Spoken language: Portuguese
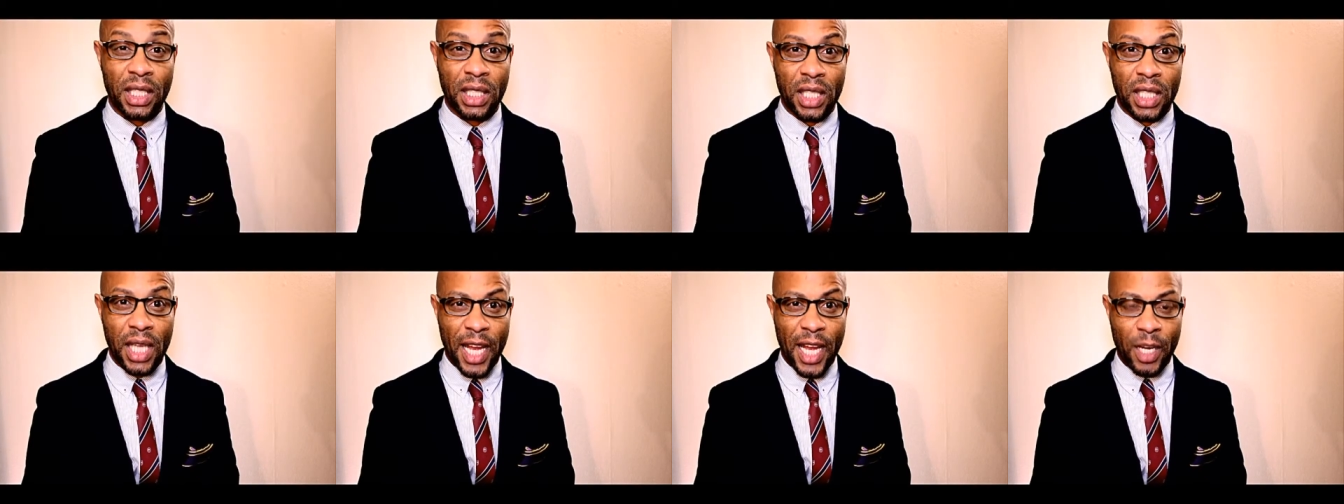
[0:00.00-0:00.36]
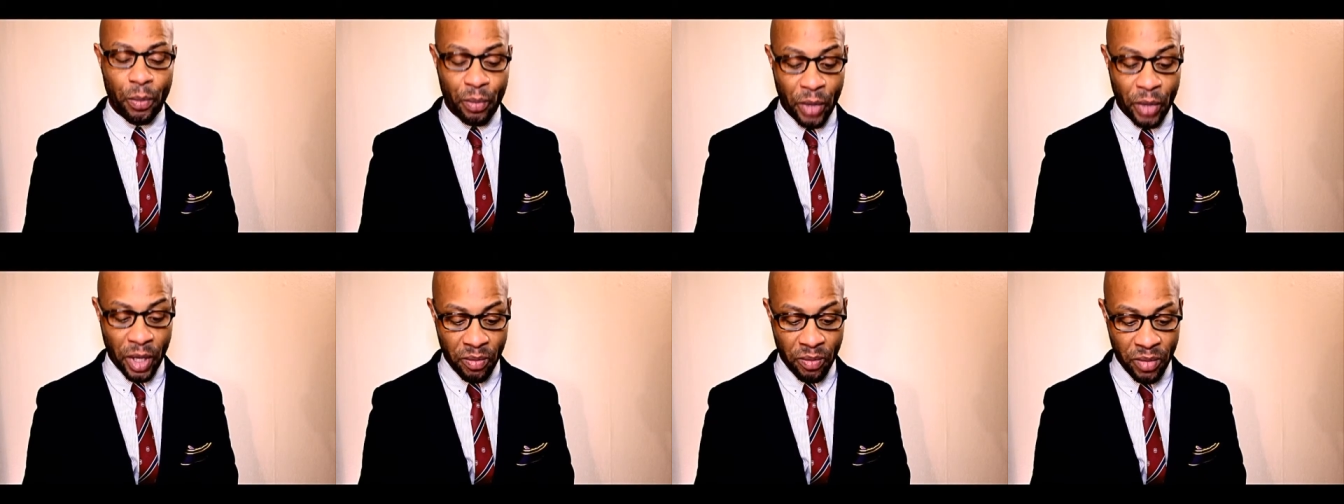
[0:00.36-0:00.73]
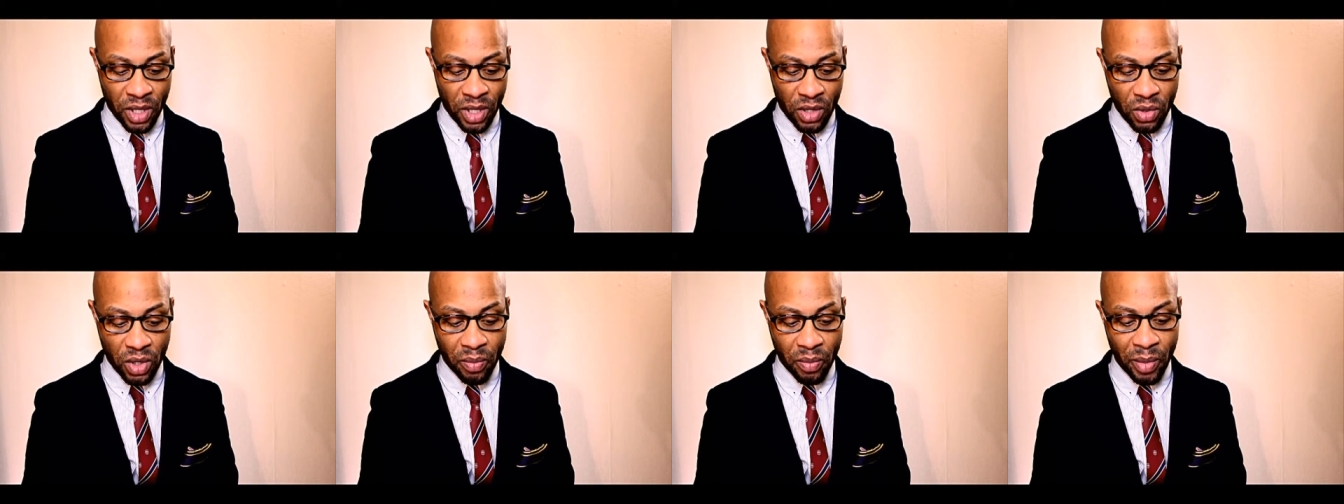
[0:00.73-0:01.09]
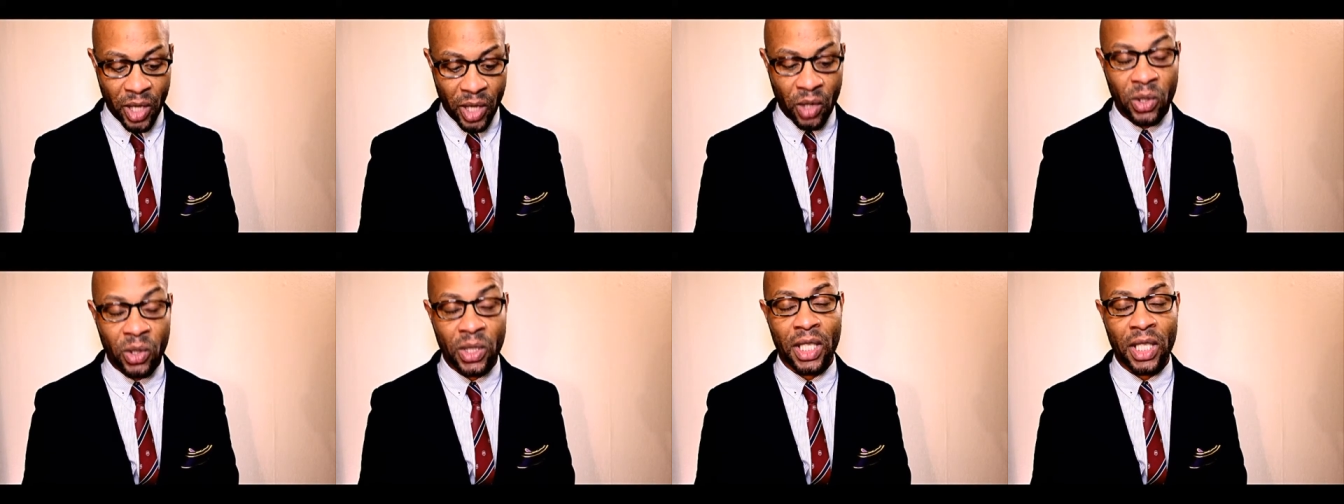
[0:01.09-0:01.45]
Este ano, para mim, o que
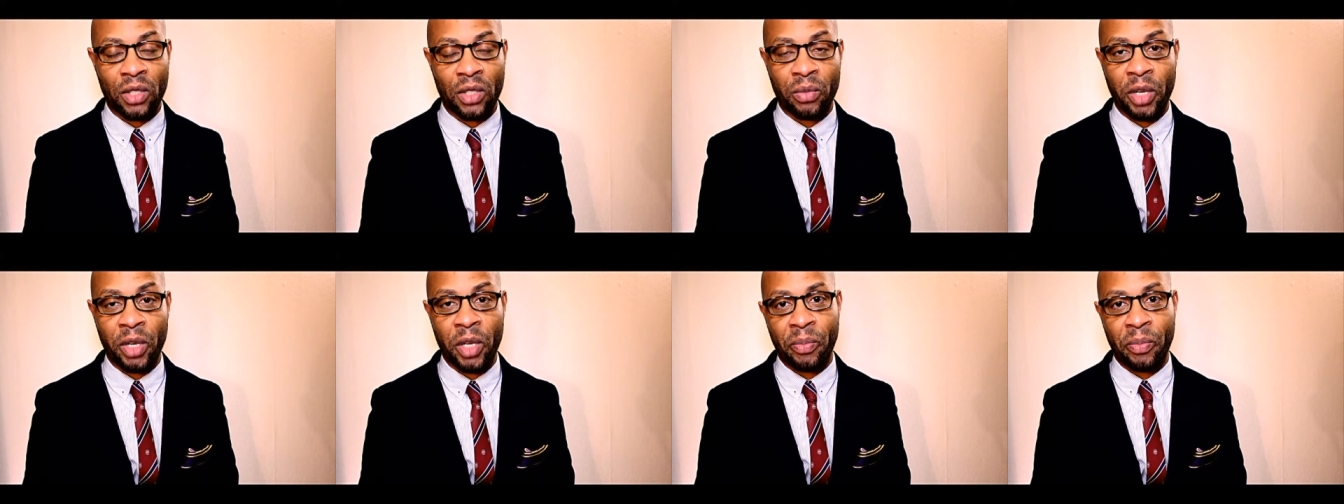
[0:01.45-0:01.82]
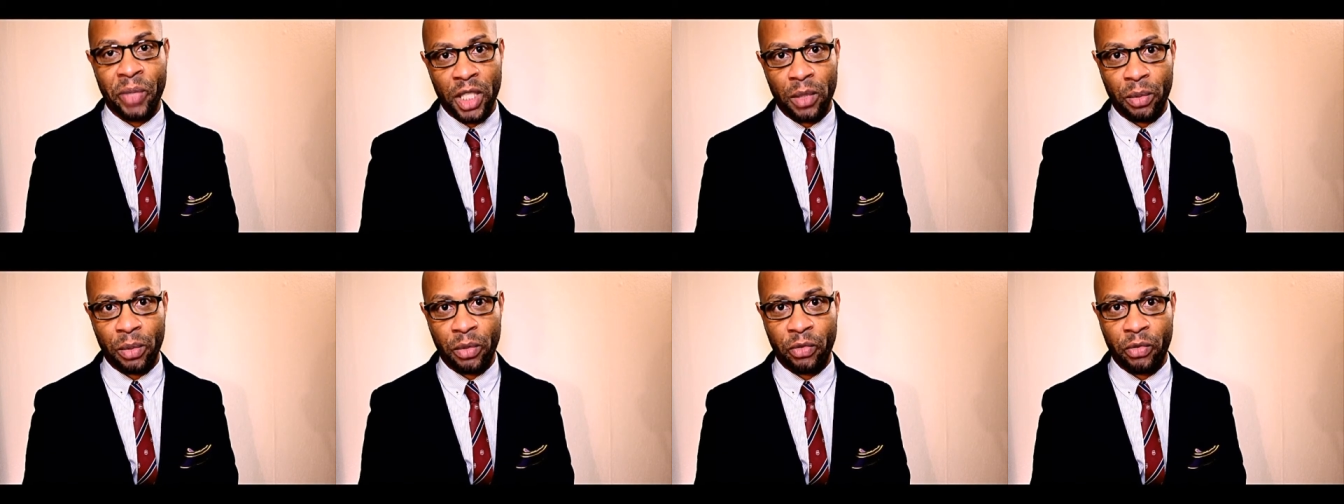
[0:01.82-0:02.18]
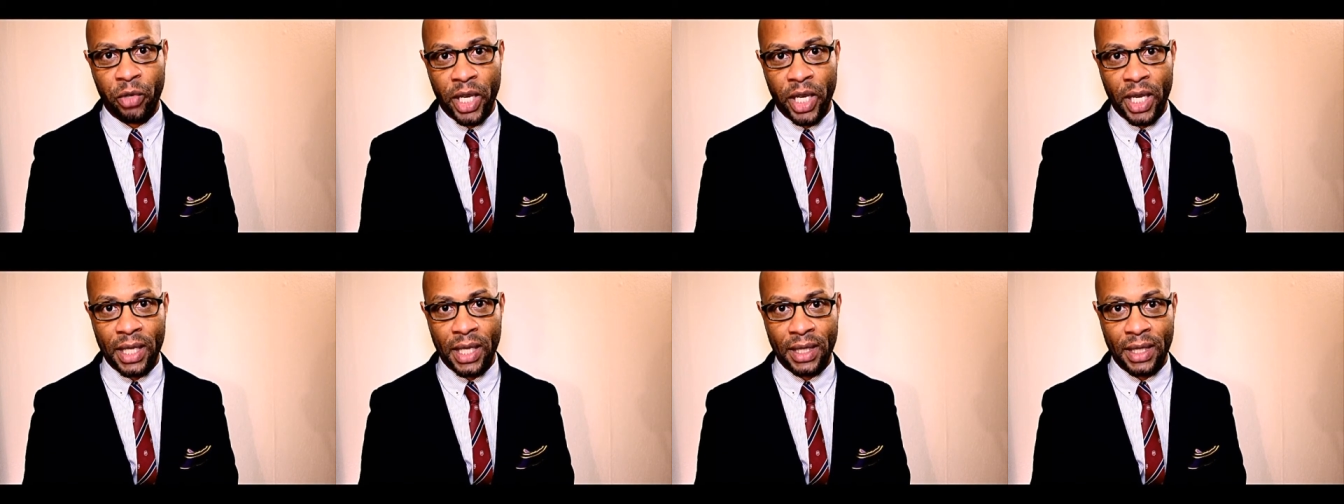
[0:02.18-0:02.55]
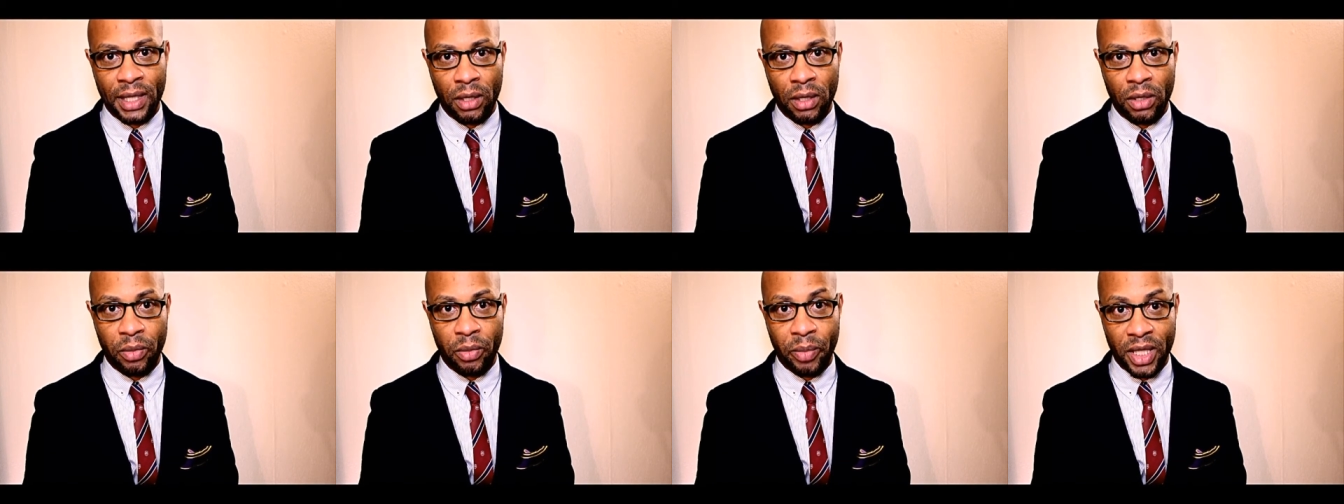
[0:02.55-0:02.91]
marcou Santo Tomé e Príncipe foi a
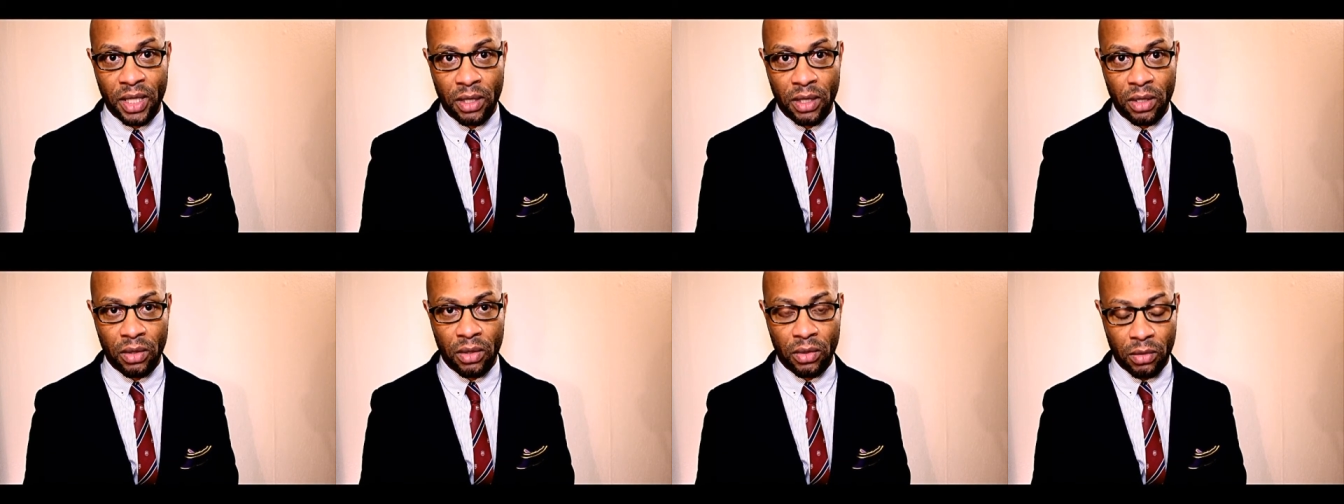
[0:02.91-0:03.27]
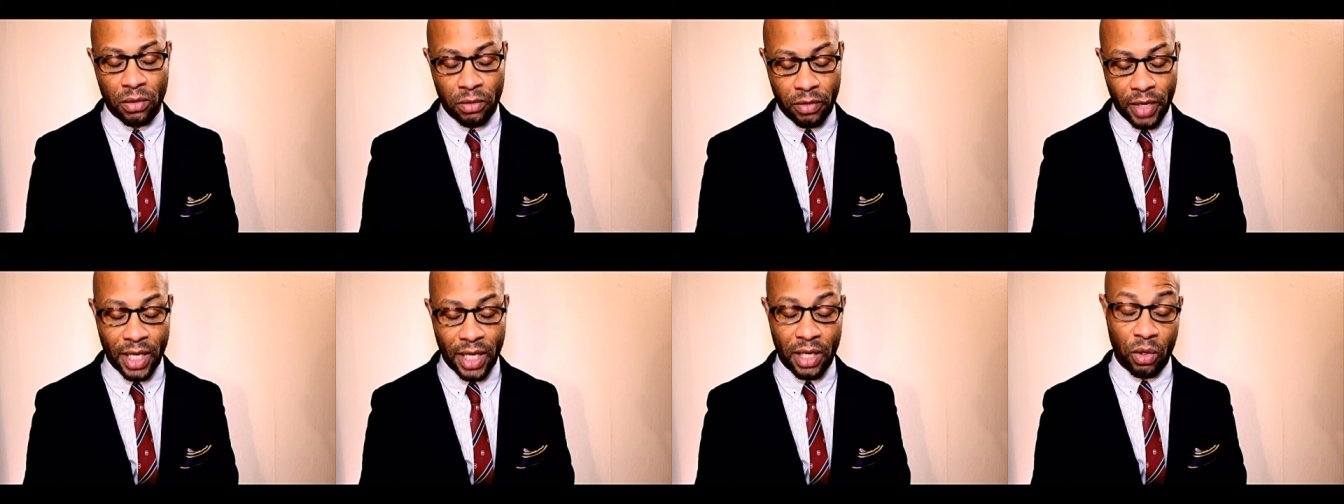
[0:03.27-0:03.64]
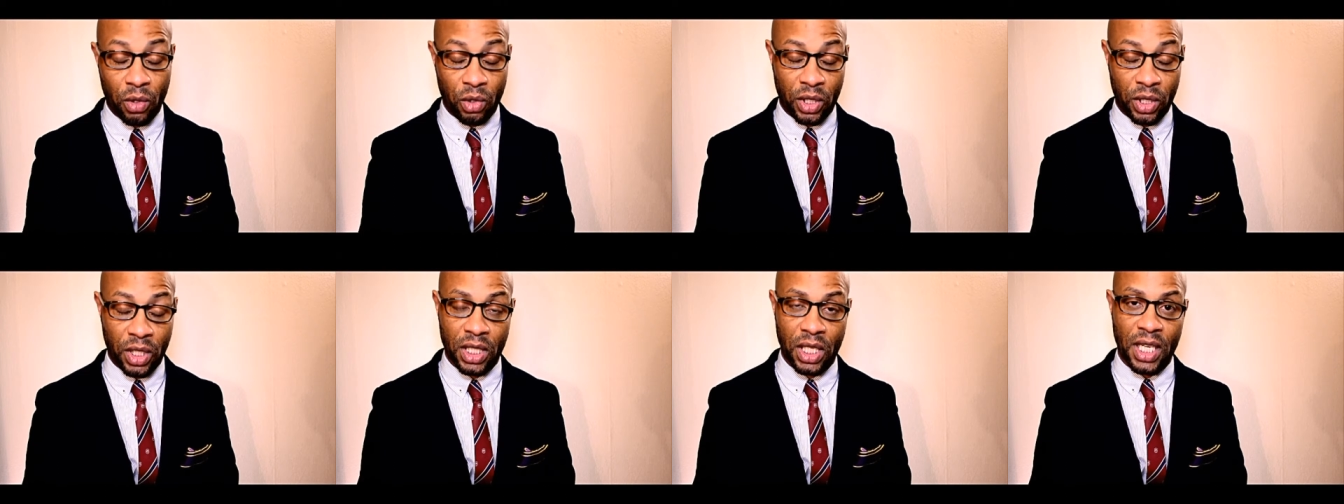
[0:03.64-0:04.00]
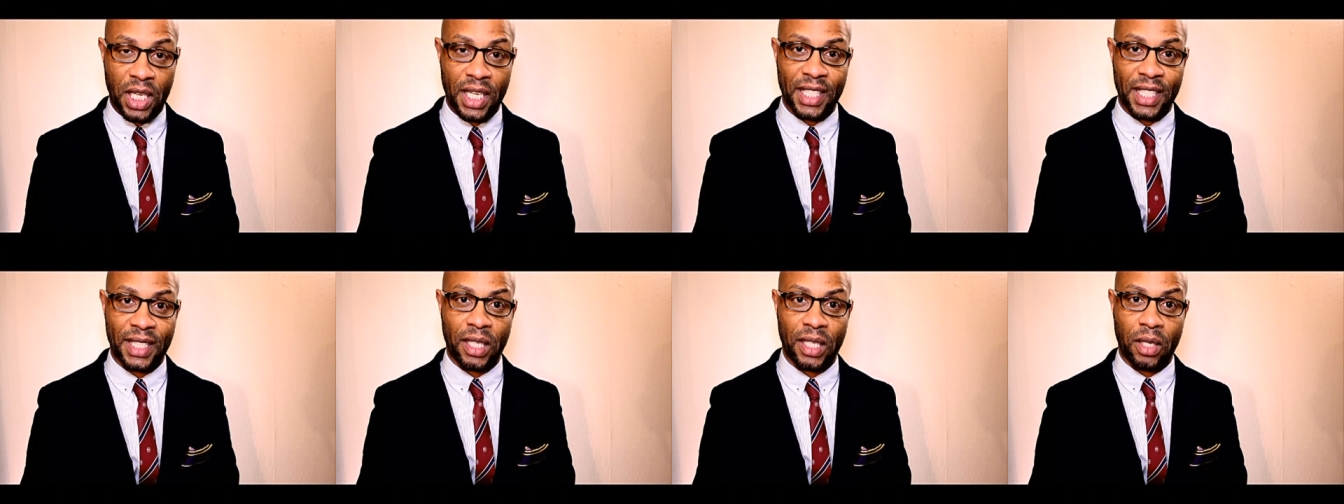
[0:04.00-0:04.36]
eleição de Patrício Trivada, ou seja,
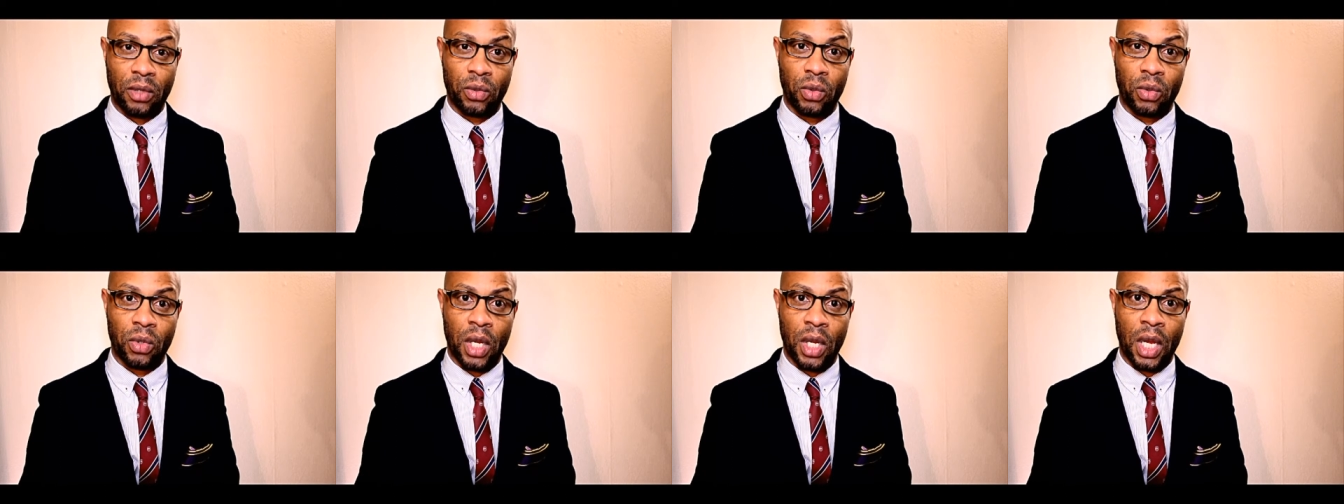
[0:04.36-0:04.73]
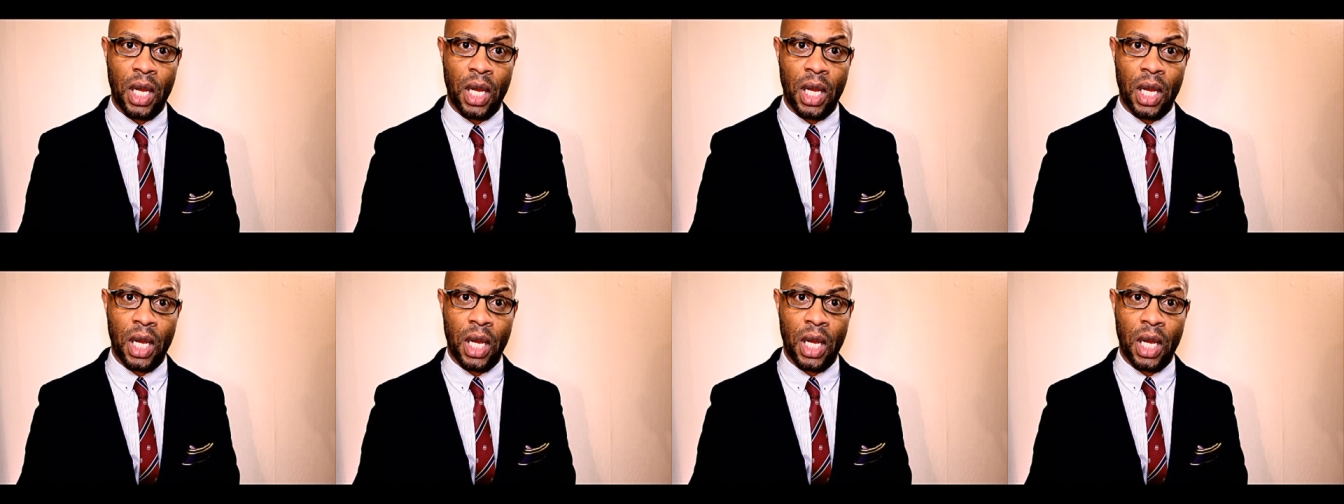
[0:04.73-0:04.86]
a eleição